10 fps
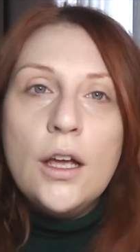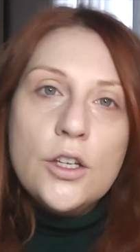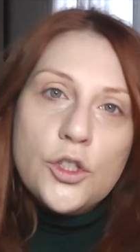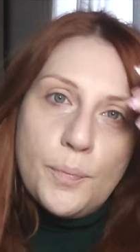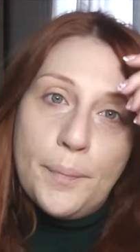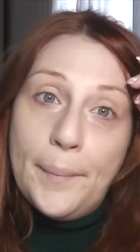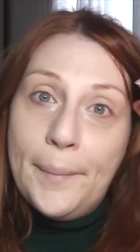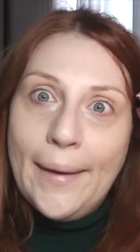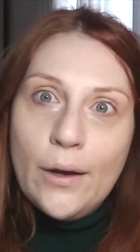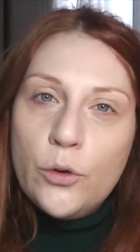
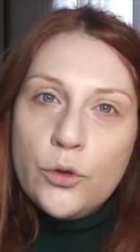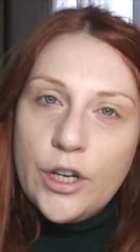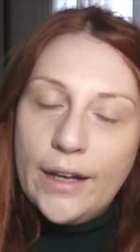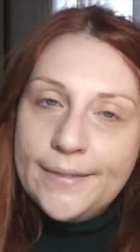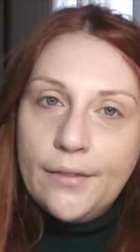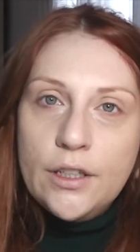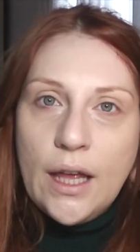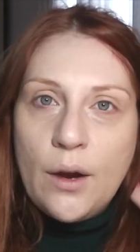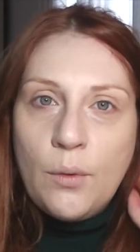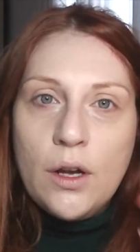spero riusciate a
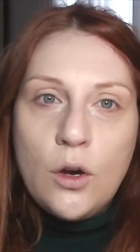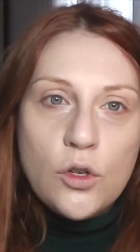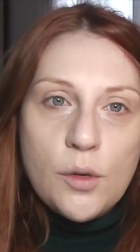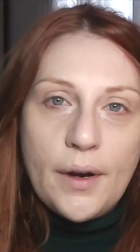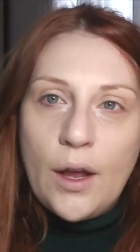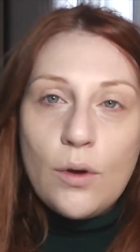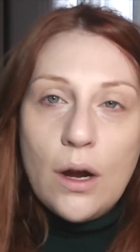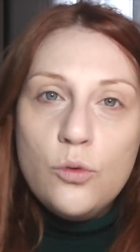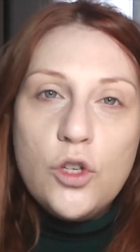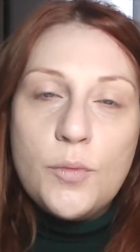vedere qualcosa perché ho una
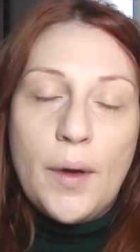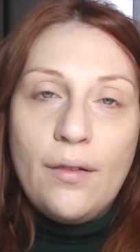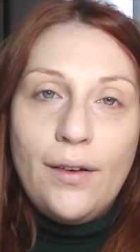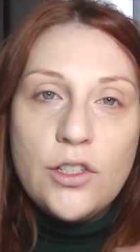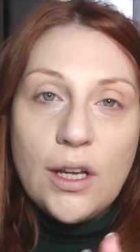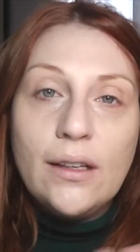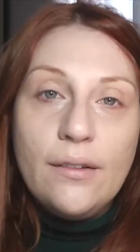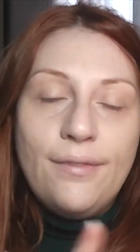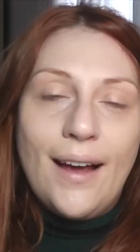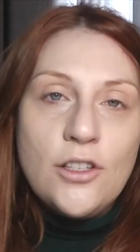luce sparaflesciata
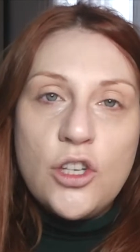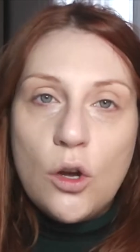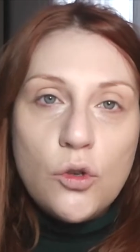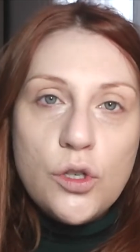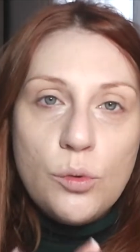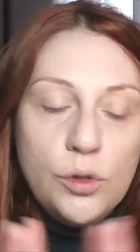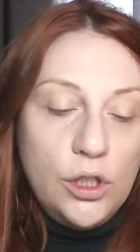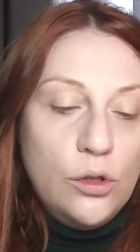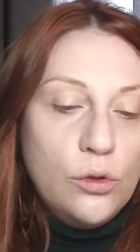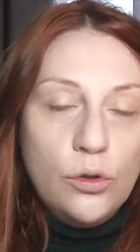in faccia oggi
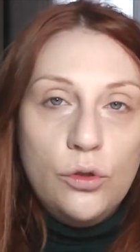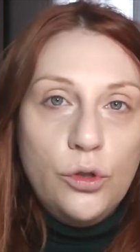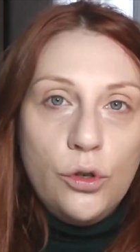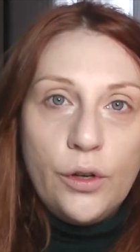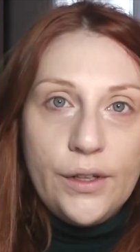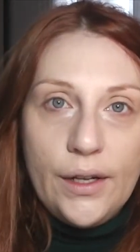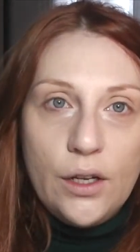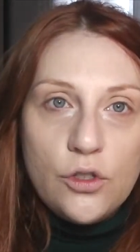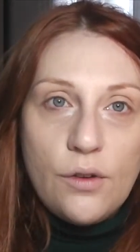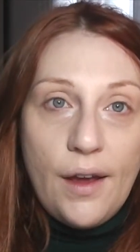quindi non, non ho idea di
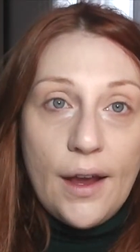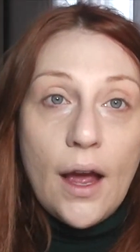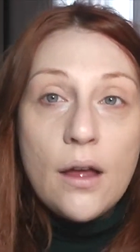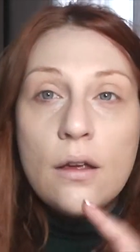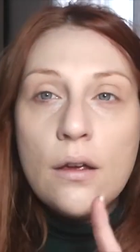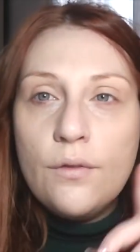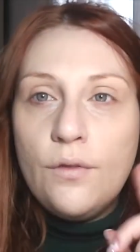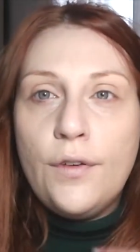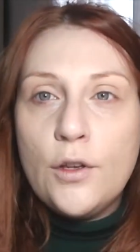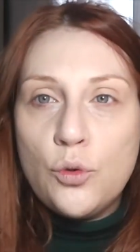cosa venga
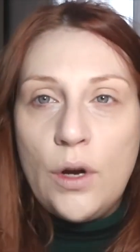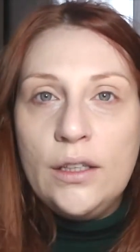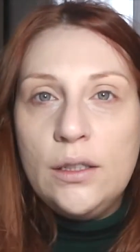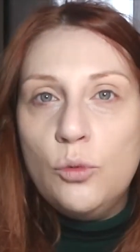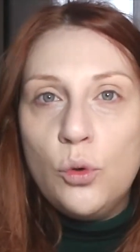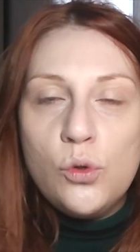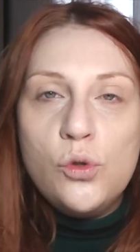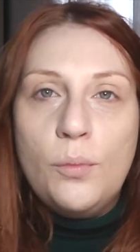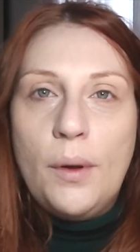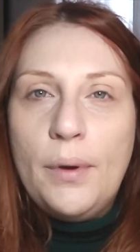vi faccio un attimo uno
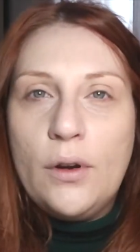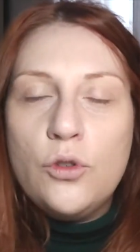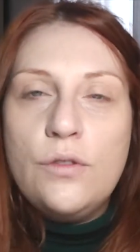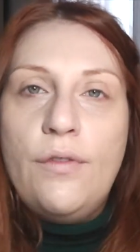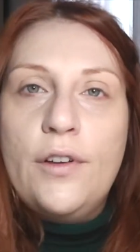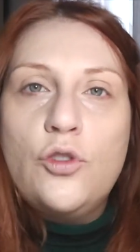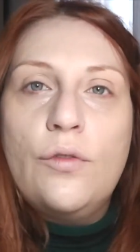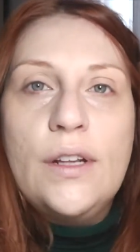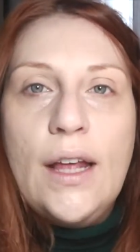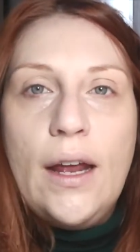zoom per così vi faccio
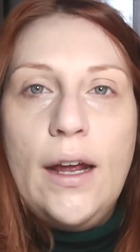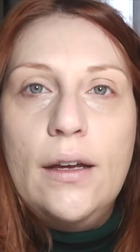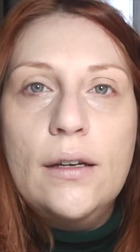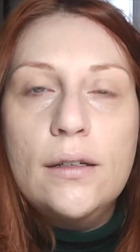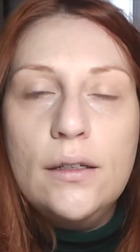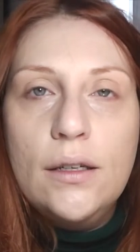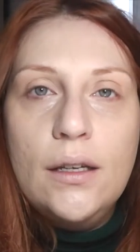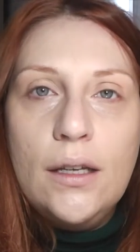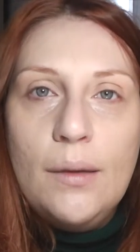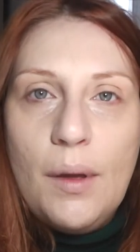vedere
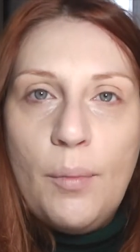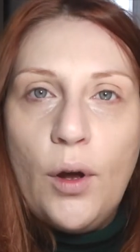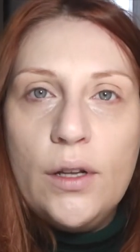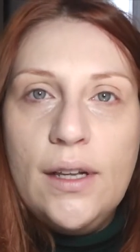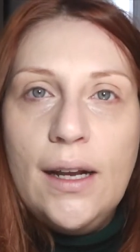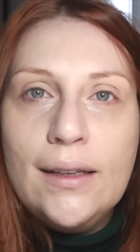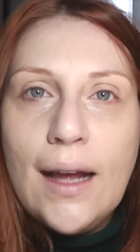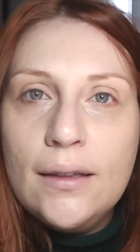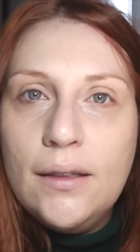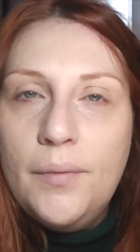i miei pori
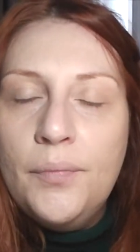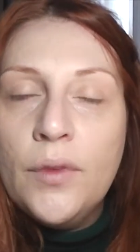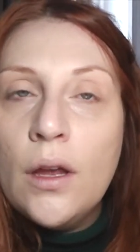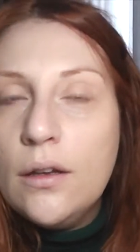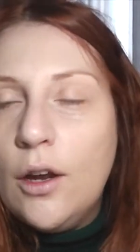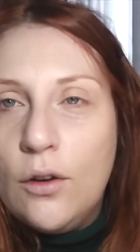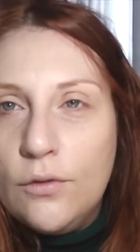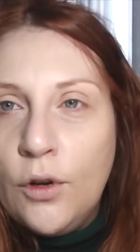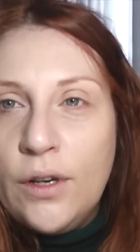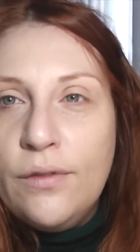dilatati no
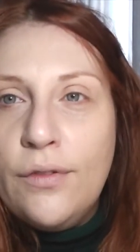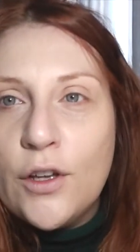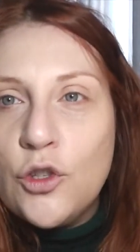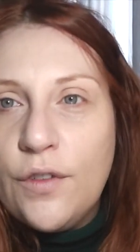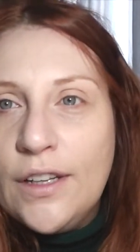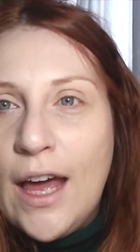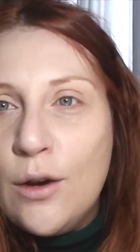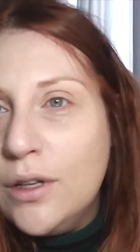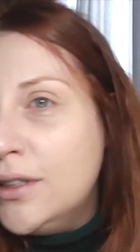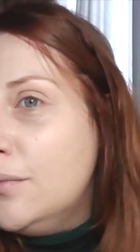vi faccio
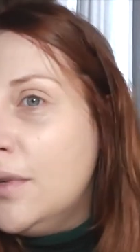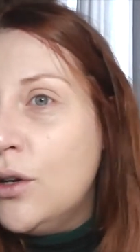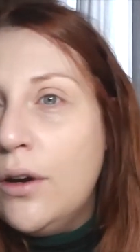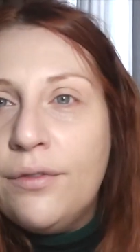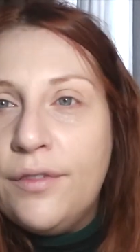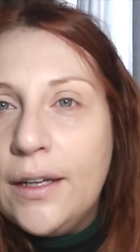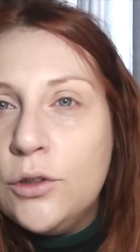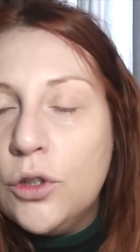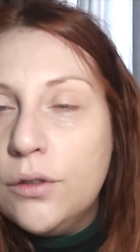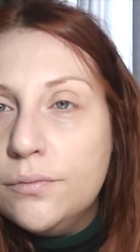vedere un attimino
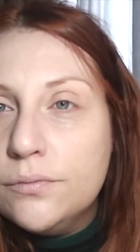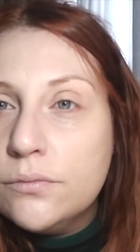l'effetto